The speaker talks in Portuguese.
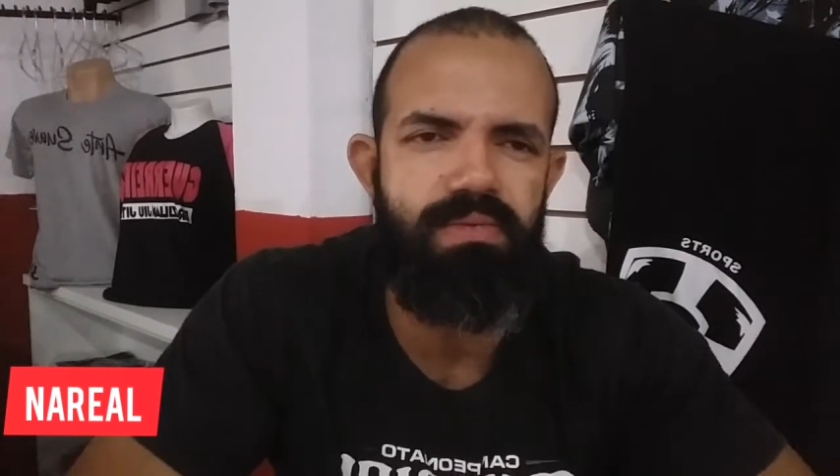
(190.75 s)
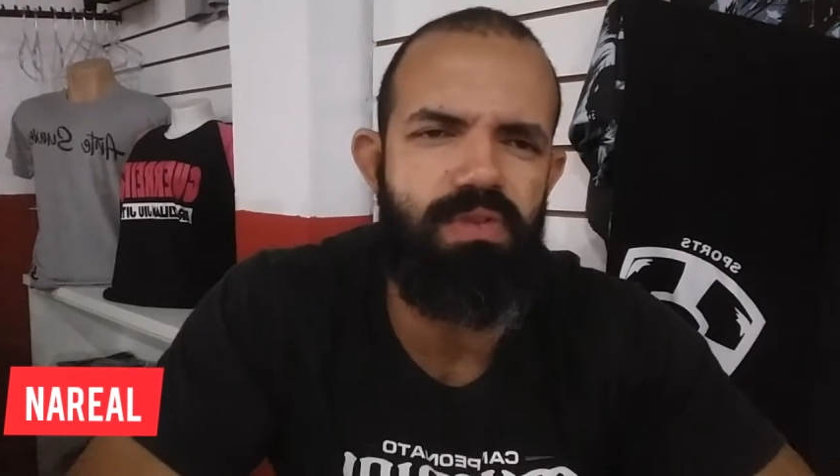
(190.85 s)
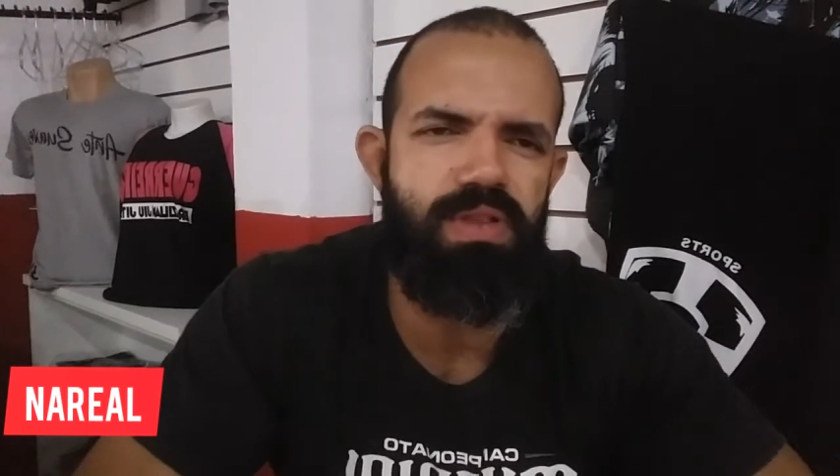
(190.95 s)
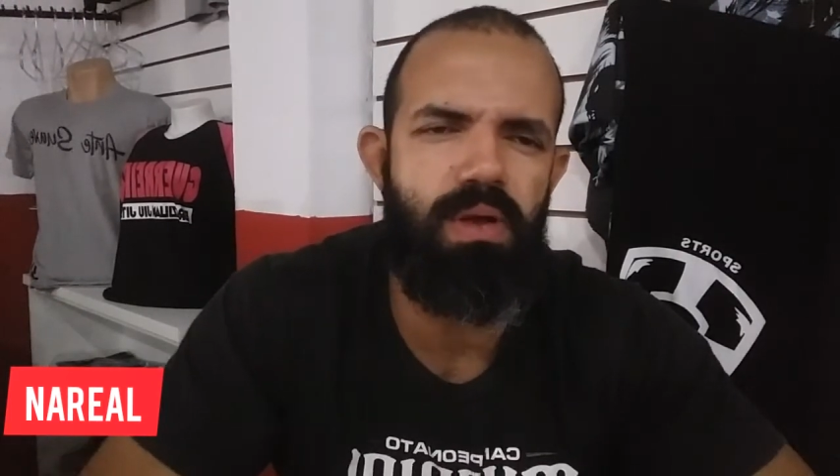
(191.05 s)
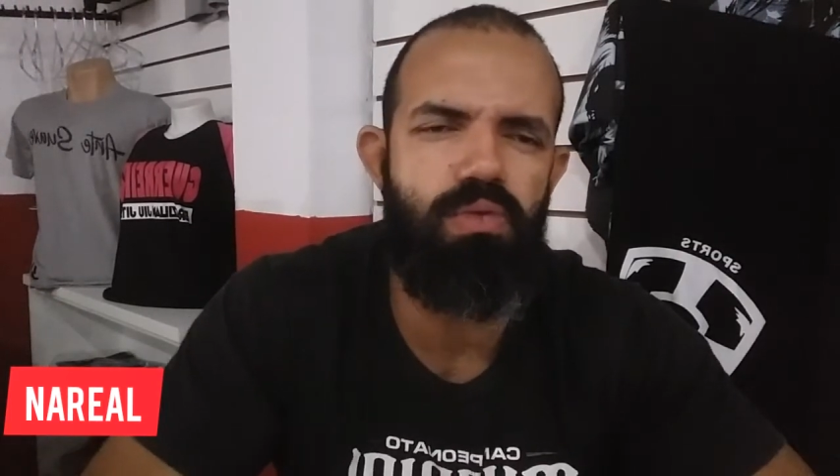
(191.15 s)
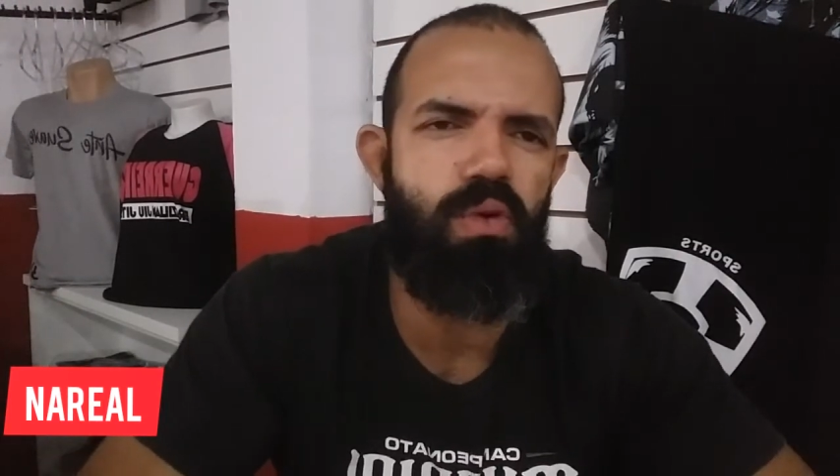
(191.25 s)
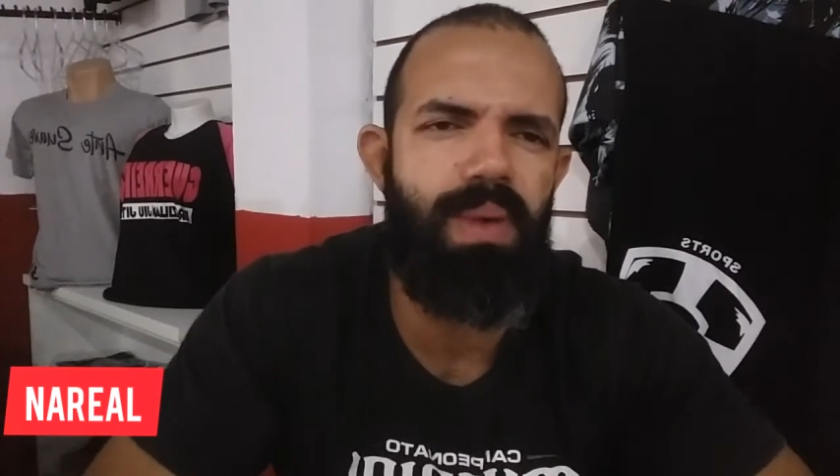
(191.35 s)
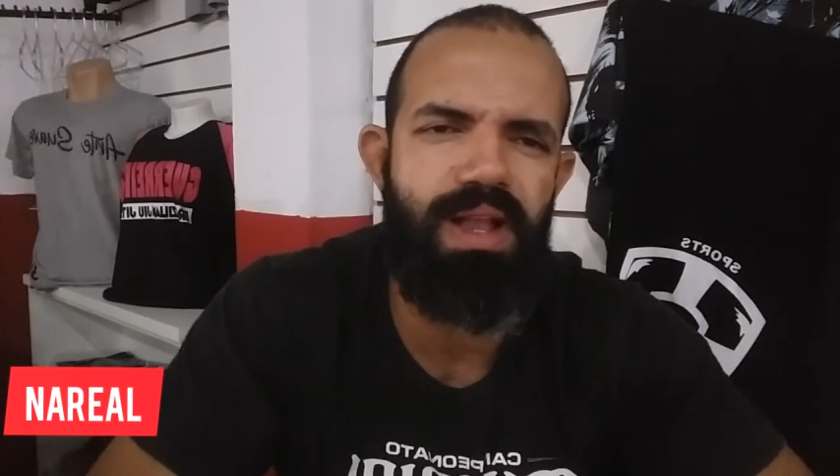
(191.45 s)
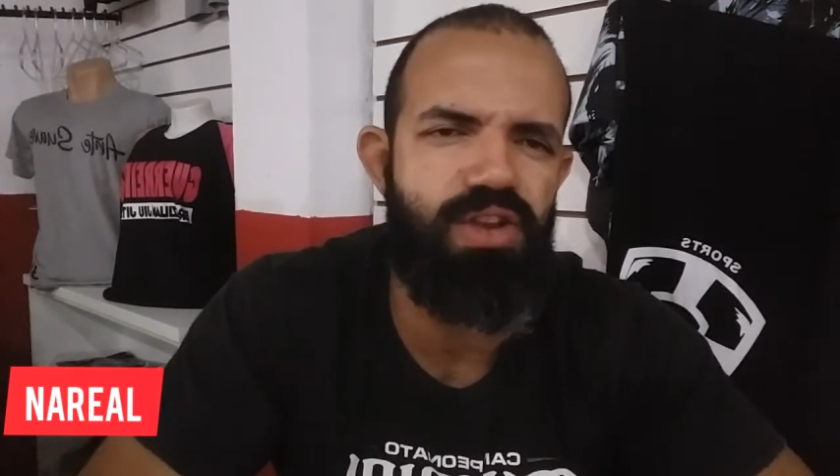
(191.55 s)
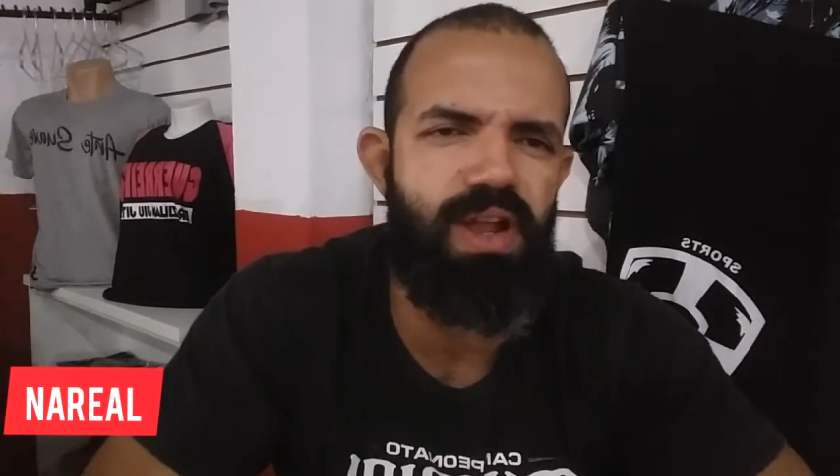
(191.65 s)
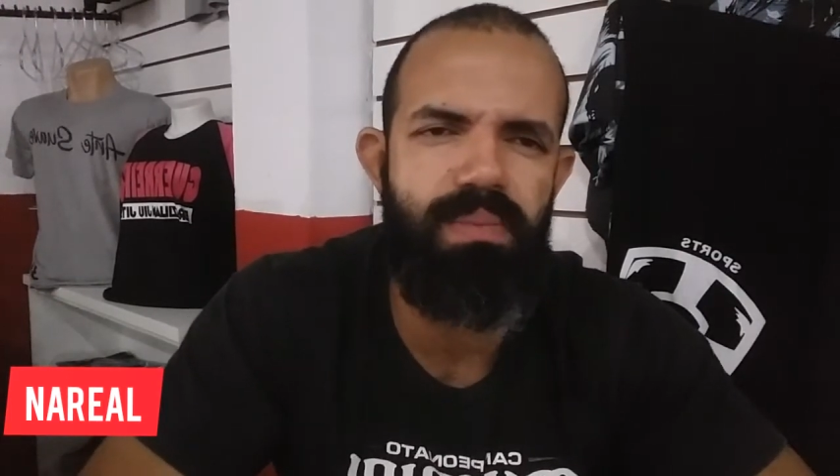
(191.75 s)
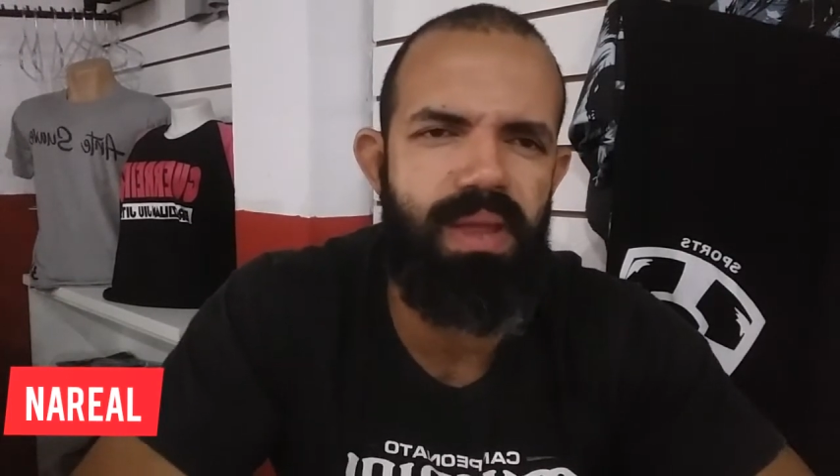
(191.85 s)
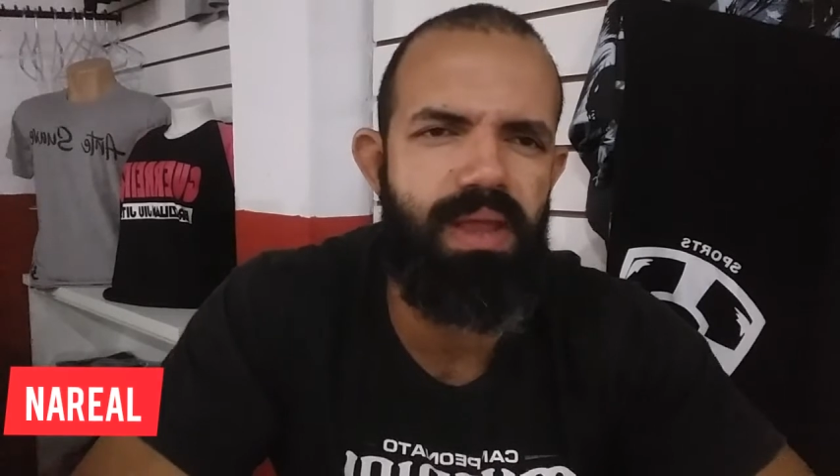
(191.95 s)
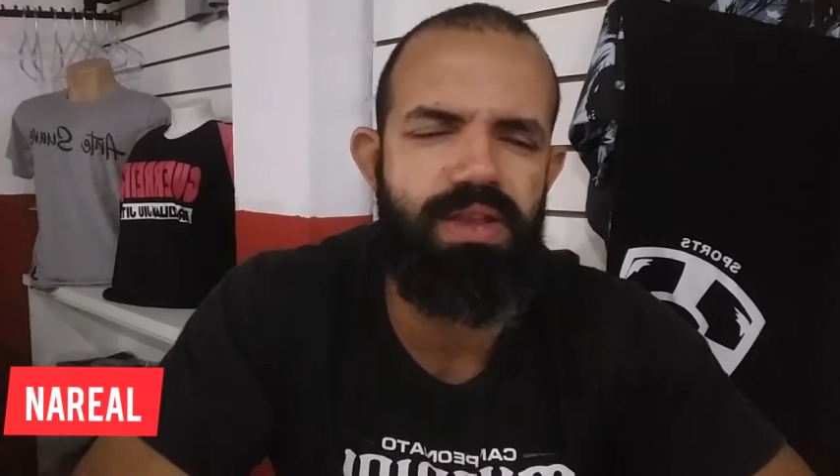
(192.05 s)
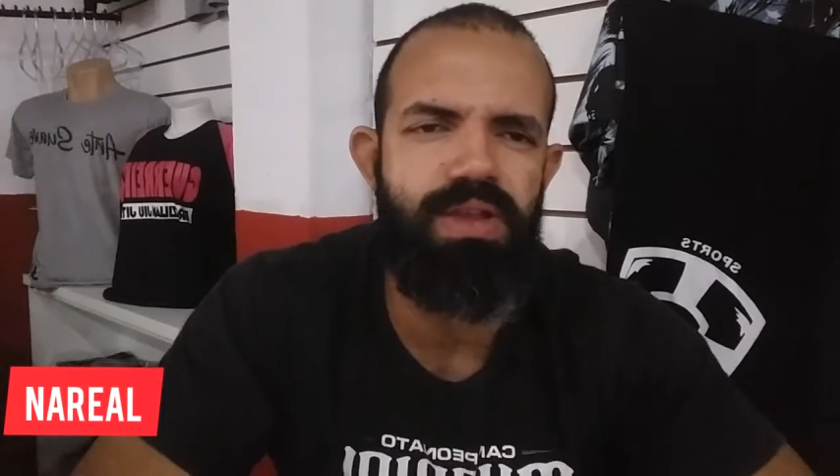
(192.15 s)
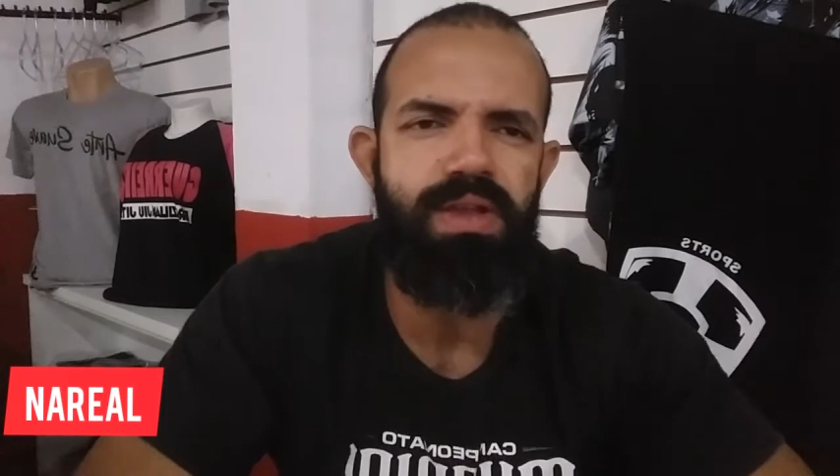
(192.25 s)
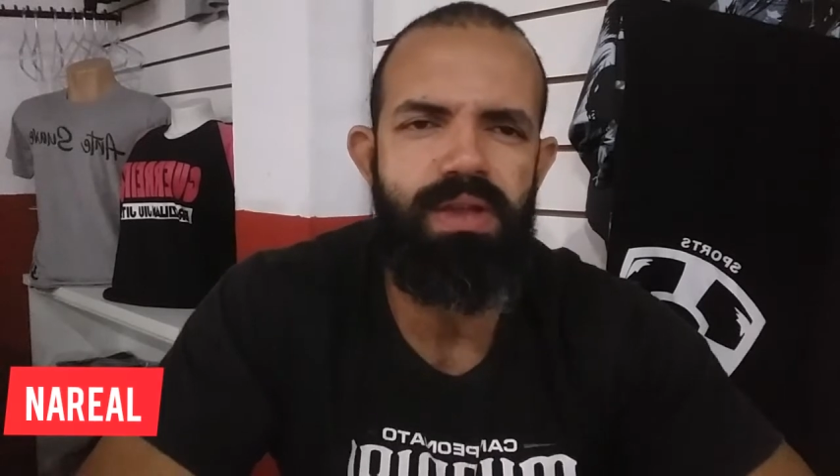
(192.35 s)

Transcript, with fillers: Você automaticamente